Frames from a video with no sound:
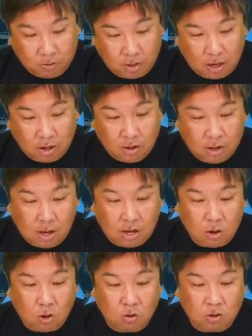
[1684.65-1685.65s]
で
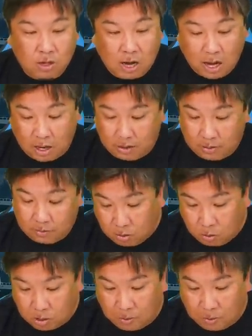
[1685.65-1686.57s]
4回宇